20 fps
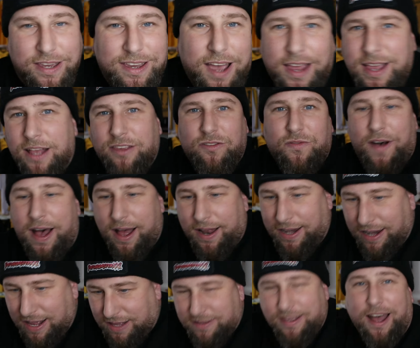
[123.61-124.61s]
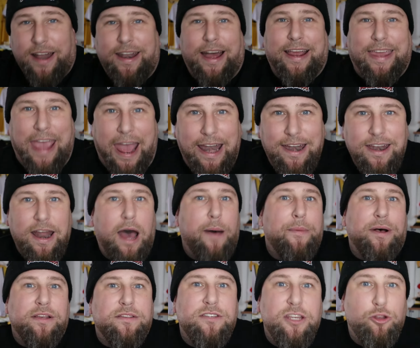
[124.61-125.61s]
Ich kann jetzt zwar nichts dran erkennen,
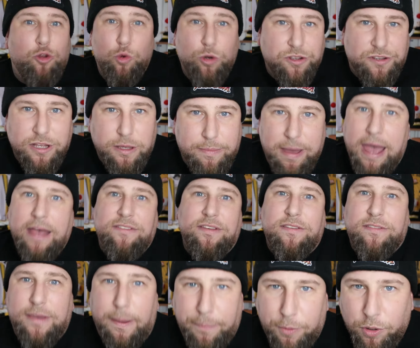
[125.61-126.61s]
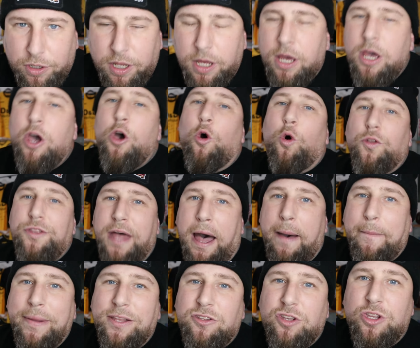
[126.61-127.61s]
aber sie tut es nicht mehr, sie ist kaputt. Und
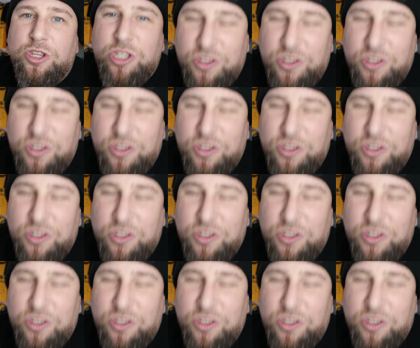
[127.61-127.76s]
damit sind